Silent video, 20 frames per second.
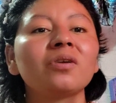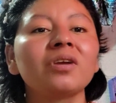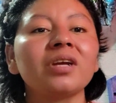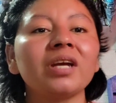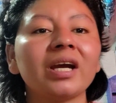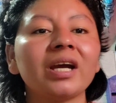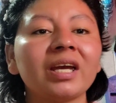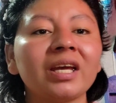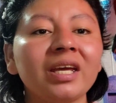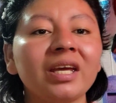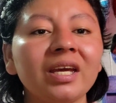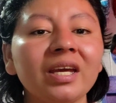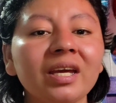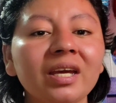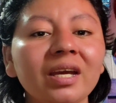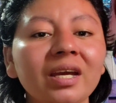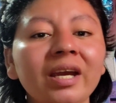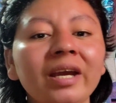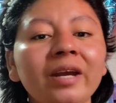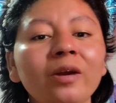aquí
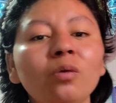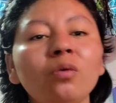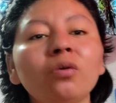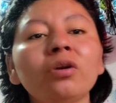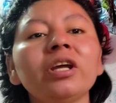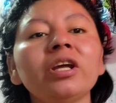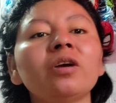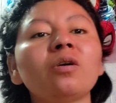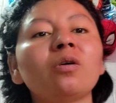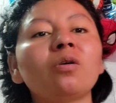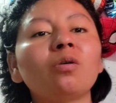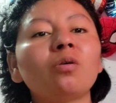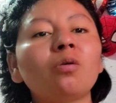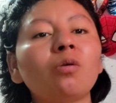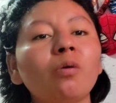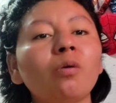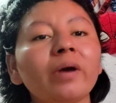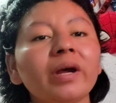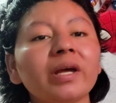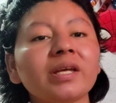el único
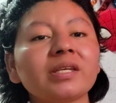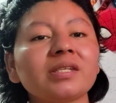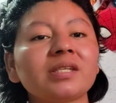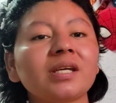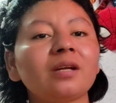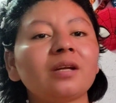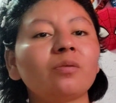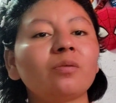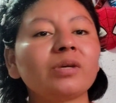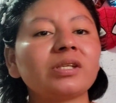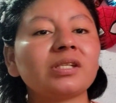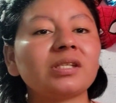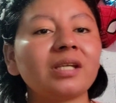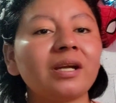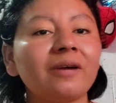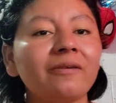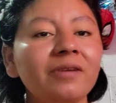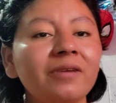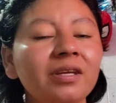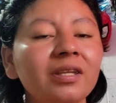juez en nuestra
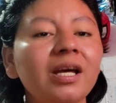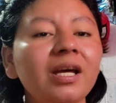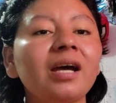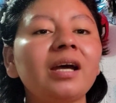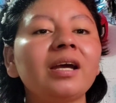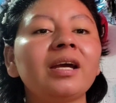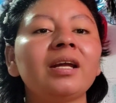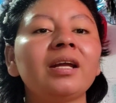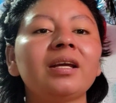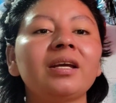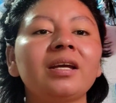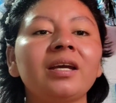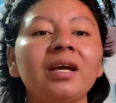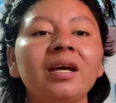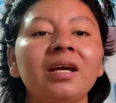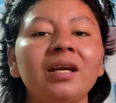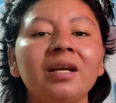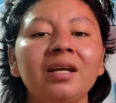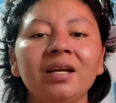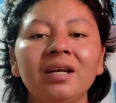vida, el
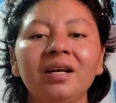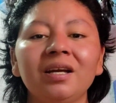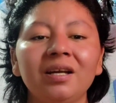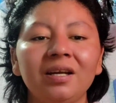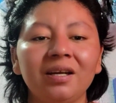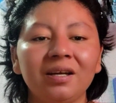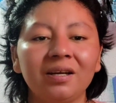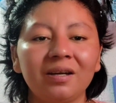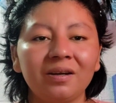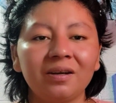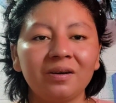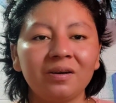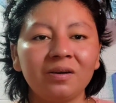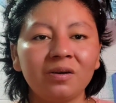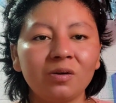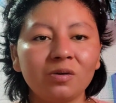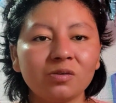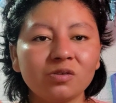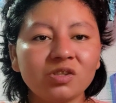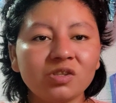que
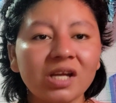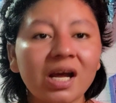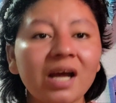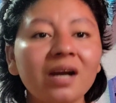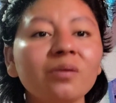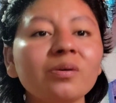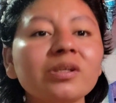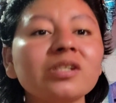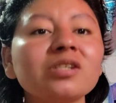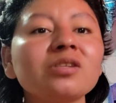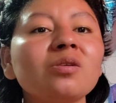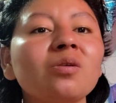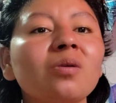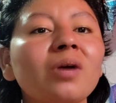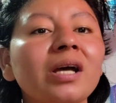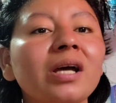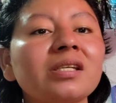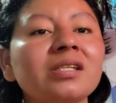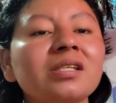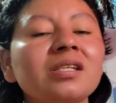nos da nuestro
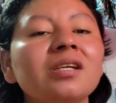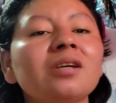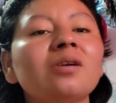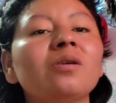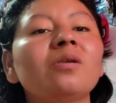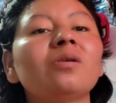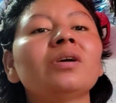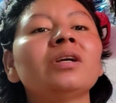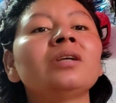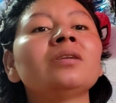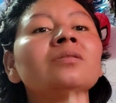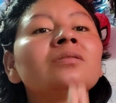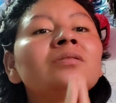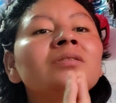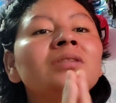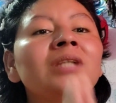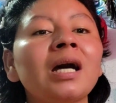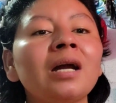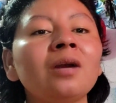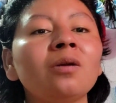castigo y nos
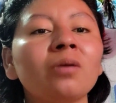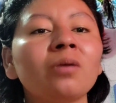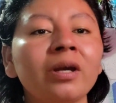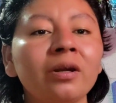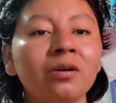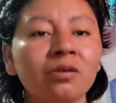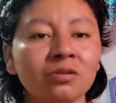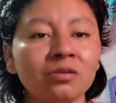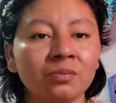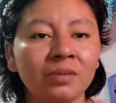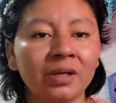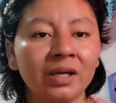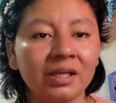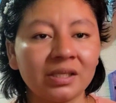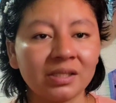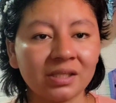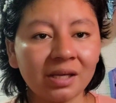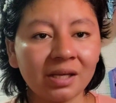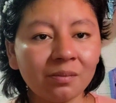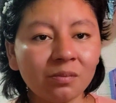da lo que nos
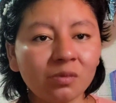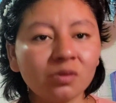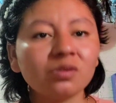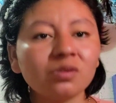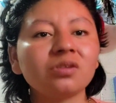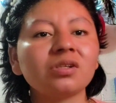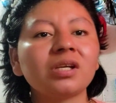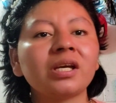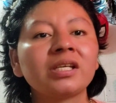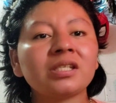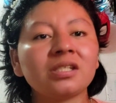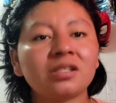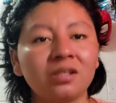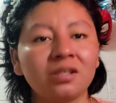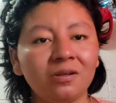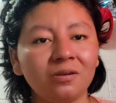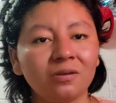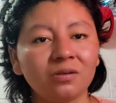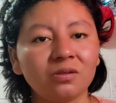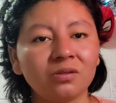merecemos, es
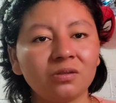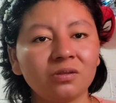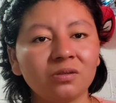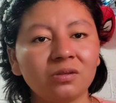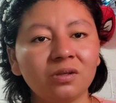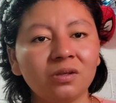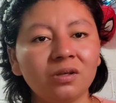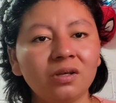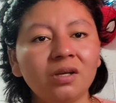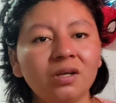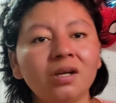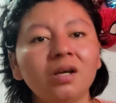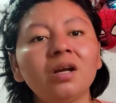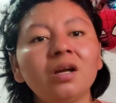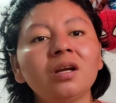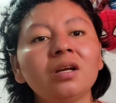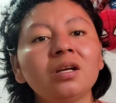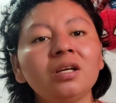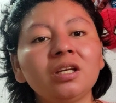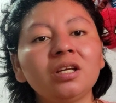Dios.
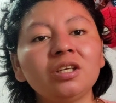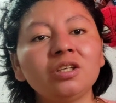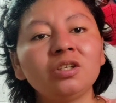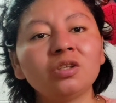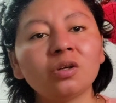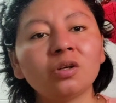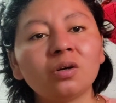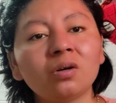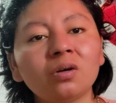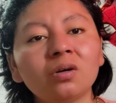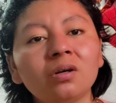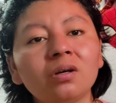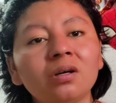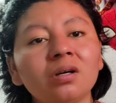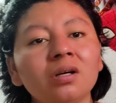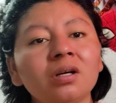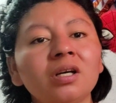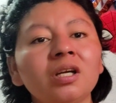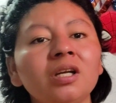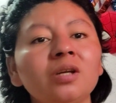Ni yo,
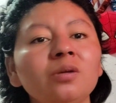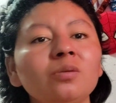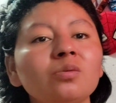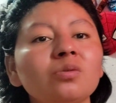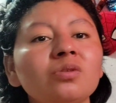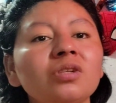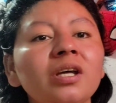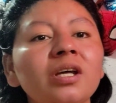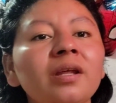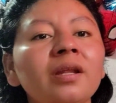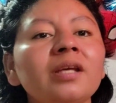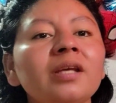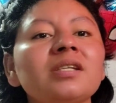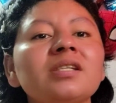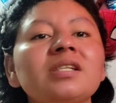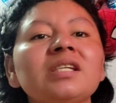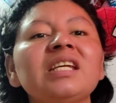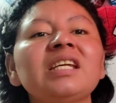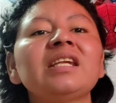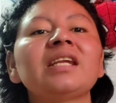ni ustedes,
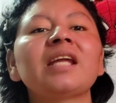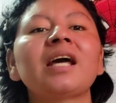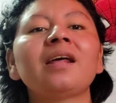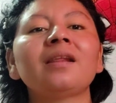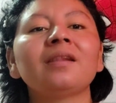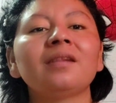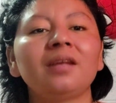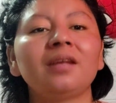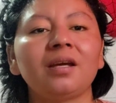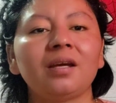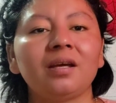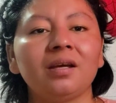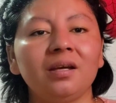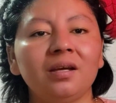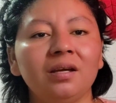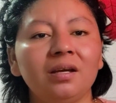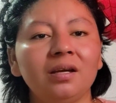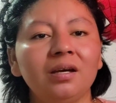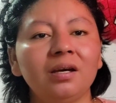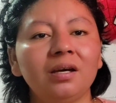ni nadie
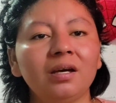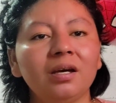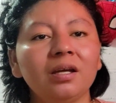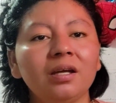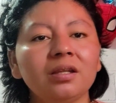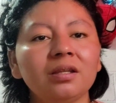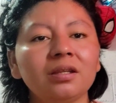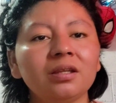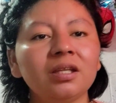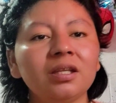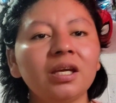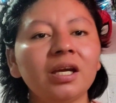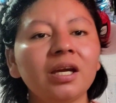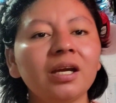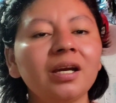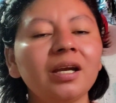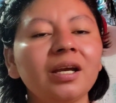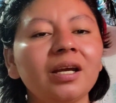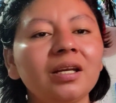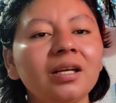
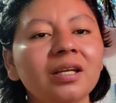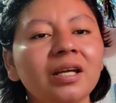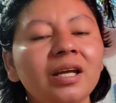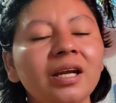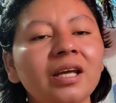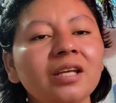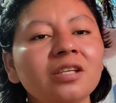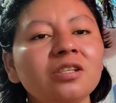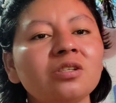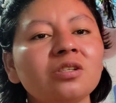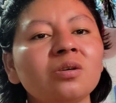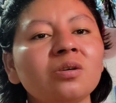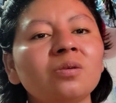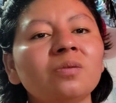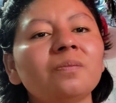tiene el derecho